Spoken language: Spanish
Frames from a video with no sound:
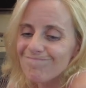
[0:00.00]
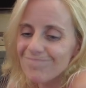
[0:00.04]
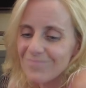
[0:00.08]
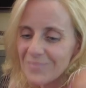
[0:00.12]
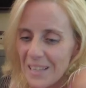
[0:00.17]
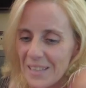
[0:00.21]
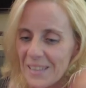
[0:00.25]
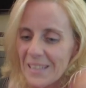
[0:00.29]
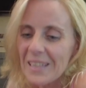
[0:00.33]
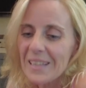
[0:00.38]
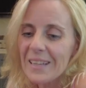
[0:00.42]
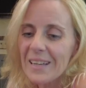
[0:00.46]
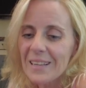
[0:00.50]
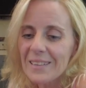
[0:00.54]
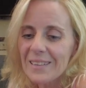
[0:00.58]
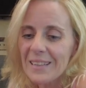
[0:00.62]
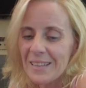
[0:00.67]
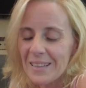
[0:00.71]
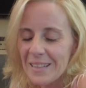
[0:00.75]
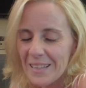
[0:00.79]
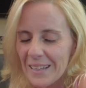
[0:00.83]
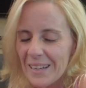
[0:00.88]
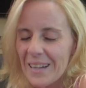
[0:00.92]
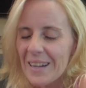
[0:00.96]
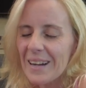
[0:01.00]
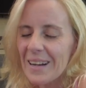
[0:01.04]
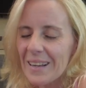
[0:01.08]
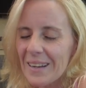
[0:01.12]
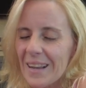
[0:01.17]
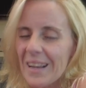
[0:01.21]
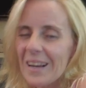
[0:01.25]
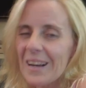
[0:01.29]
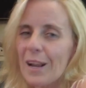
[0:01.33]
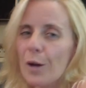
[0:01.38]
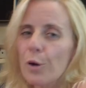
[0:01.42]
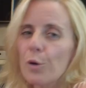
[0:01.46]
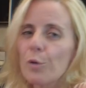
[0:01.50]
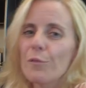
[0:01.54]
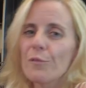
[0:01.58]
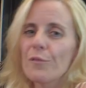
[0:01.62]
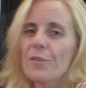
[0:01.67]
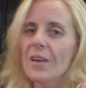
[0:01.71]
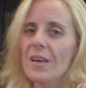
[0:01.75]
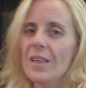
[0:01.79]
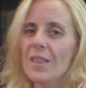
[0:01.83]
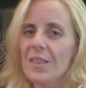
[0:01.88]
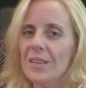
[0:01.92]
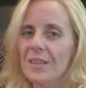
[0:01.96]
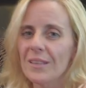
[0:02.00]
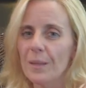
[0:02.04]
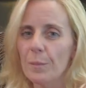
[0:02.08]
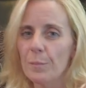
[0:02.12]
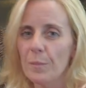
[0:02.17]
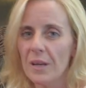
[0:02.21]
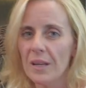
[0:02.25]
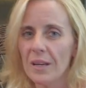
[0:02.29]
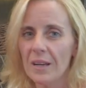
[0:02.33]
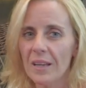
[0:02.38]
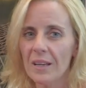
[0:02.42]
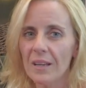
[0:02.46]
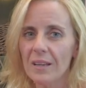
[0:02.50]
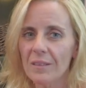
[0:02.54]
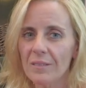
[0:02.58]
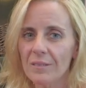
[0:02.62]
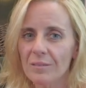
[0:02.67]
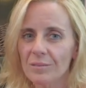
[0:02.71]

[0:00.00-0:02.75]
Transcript: le tienes que, te tienes que ganar la confianza también, ¿eh?